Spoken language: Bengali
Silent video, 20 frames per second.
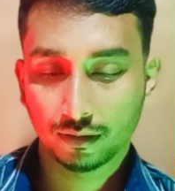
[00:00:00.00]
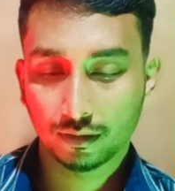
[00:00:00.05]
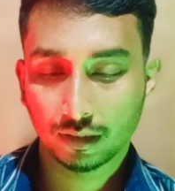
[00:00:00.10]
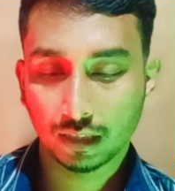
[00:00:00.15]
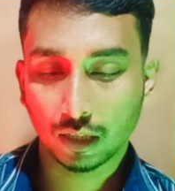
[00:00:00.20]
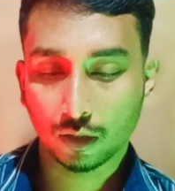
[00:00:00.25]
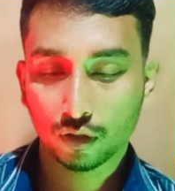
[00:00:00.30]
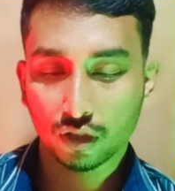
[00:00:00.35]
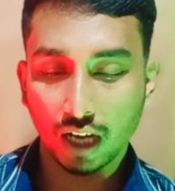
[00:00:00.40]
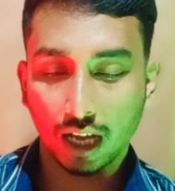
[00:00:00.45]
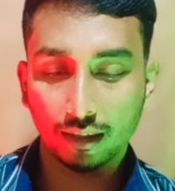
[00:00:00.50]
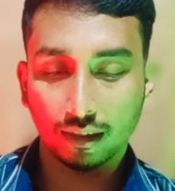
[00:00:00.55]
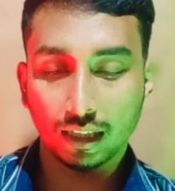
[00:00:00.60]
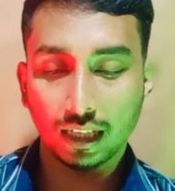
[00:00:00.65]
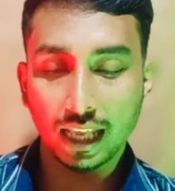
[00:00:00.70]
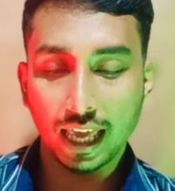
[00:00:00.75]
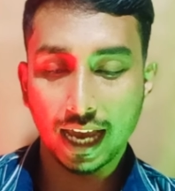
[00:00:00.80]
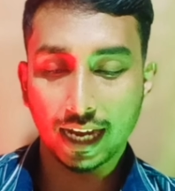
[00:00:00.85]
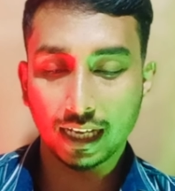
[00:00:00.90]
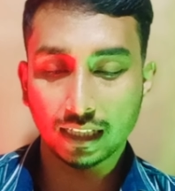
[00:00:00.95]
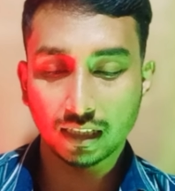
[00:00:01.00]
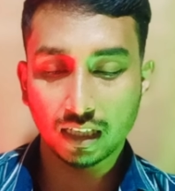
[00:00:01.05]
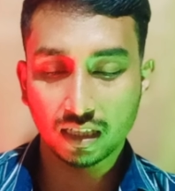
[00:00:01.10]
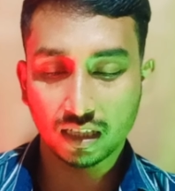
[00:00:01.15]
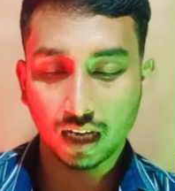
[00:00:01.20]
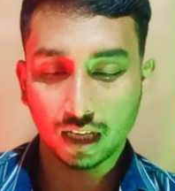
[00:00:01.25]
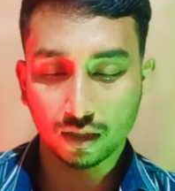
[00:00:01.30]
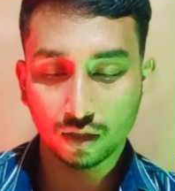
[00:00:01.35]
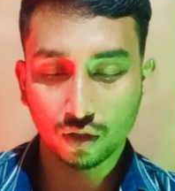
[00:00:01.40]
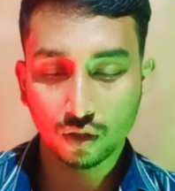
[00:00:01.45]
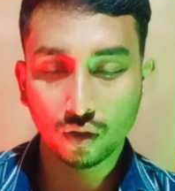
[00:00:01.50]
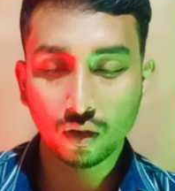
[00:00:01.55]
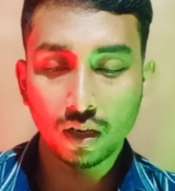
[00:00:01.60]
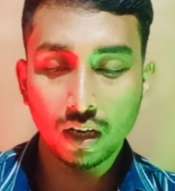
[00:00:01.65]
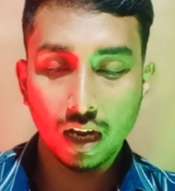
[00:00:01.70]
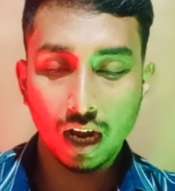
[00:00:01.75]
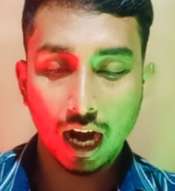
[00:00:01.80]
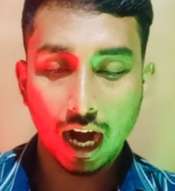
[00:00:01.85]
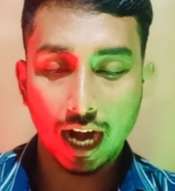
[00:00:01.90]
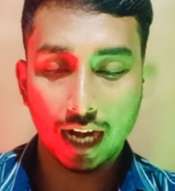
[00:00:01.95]
দেখো সাত দিনে এক হাজার সাতশো
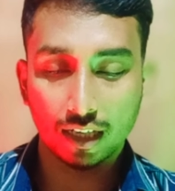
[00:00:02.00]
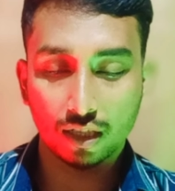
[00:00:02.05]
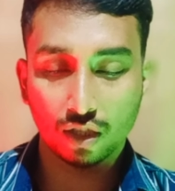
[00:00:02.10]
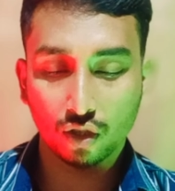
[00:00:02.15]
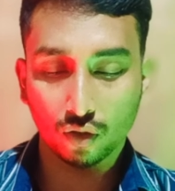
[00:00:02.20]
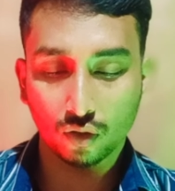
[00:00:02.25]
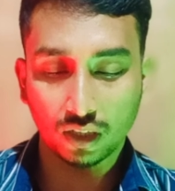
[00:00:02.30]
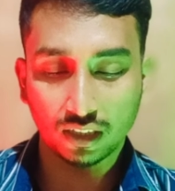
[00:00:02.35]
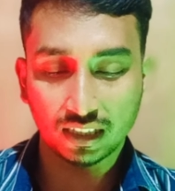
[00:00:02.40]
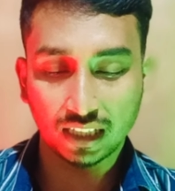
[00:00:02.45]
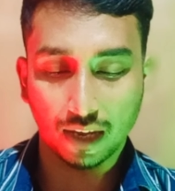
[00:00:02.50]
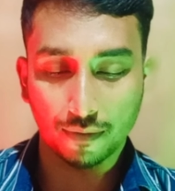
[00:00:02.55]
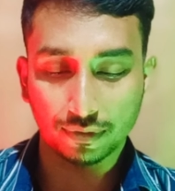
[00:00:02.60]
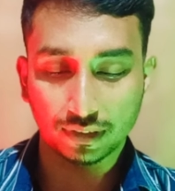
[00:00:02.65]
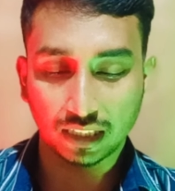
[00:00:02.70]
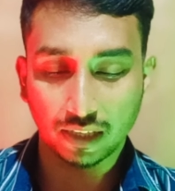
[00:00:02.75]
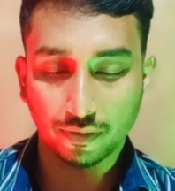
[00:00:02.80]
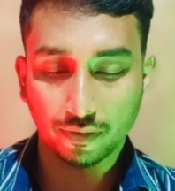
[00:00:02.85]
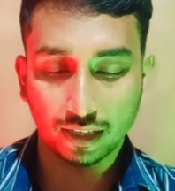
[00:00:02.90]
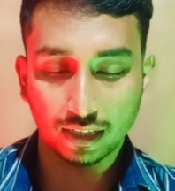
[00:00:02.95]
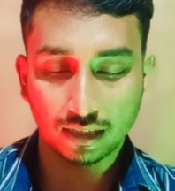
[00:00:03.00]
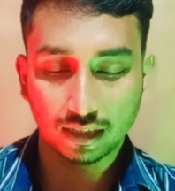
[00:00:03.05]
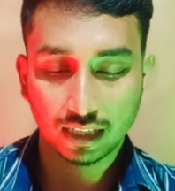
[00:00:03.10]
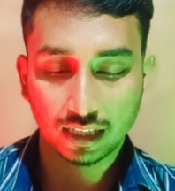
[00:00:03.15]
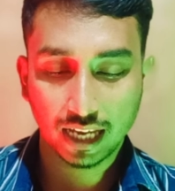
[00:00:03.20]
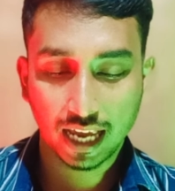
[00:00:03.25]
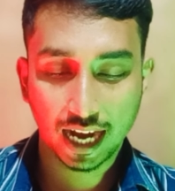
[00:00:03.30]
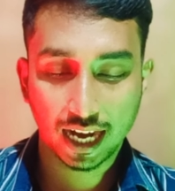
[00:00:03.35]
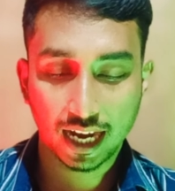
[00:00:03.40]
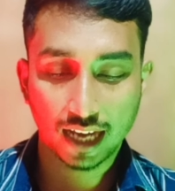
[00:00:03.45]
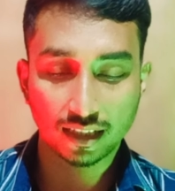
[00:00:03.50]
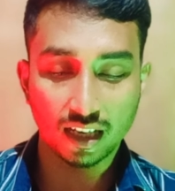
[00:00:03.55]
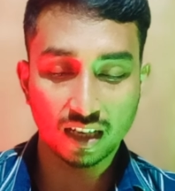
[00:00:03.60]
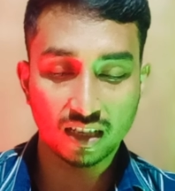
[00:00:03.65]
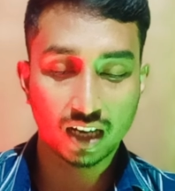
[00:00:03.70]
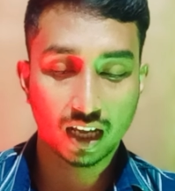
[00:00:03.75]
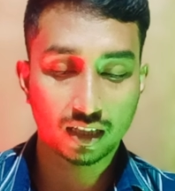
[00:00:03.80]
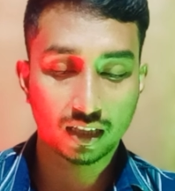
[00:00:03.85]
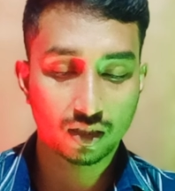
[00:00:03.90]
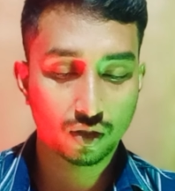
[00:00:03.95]
আটষট্টি সাবস্ক্রাইবার এসছে এক হাজার
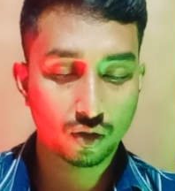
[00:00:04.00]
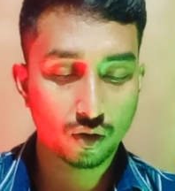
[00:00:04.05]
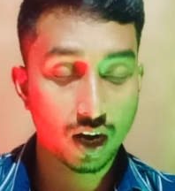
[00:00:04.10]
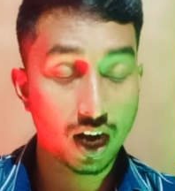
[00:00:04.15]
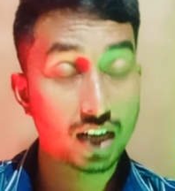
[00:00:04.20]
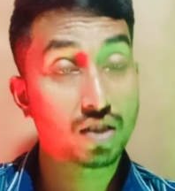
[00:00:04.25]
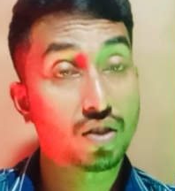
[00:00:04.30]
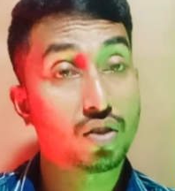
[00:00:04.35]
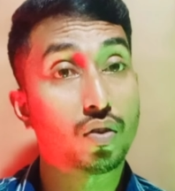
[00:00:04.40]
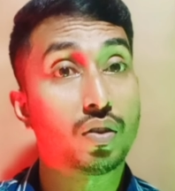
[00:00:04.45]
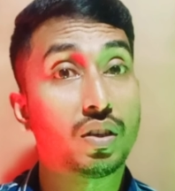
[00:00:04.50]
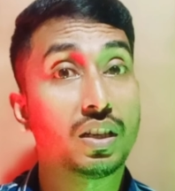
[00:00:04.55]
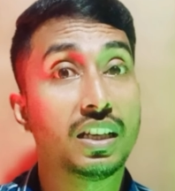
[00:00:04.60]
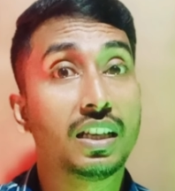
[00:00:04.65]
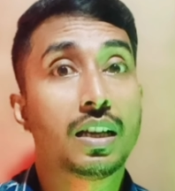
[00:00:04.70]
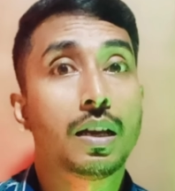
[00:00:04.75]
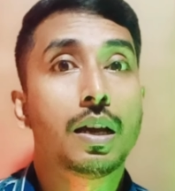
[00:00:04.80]
সাতশো আটষট্টি